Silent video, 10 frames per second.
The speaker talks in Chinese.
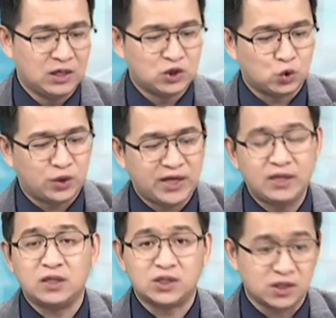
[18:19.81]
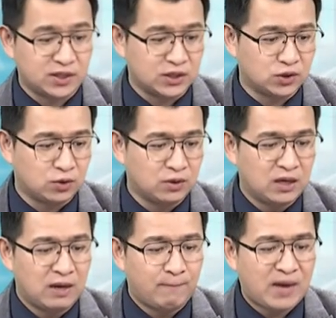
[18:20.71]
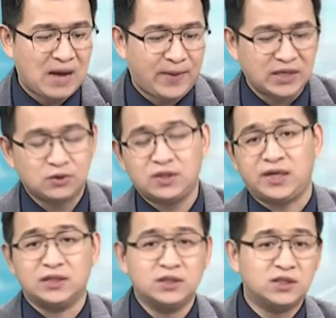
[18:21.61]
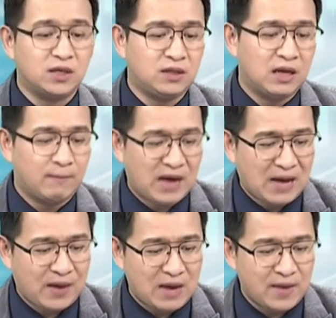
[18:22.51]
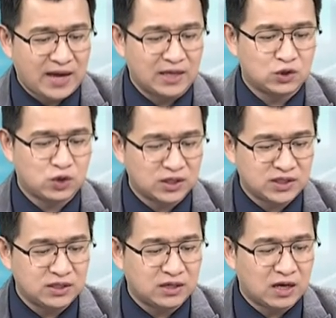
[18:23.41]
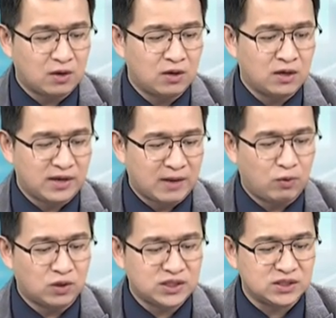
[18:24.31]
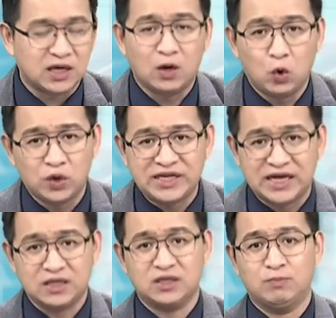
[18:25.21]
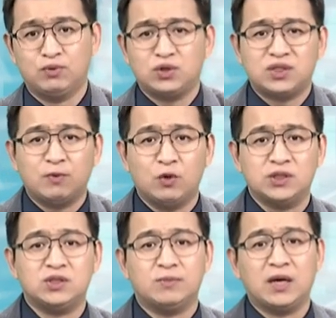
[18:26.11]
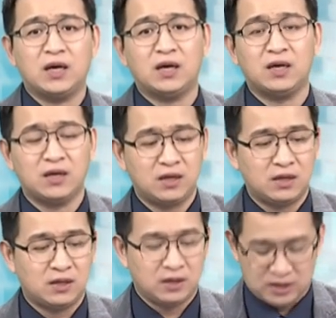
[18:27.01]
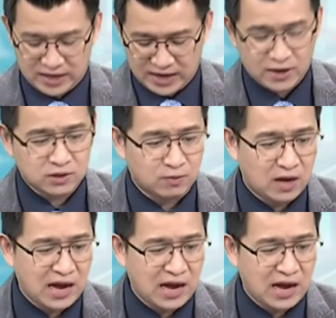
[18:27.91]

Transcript: 昨天的十二点钟，八百就是铁支撑，八百买创新高，两波进场获利两成，不就这么回事吗？来，还有什么？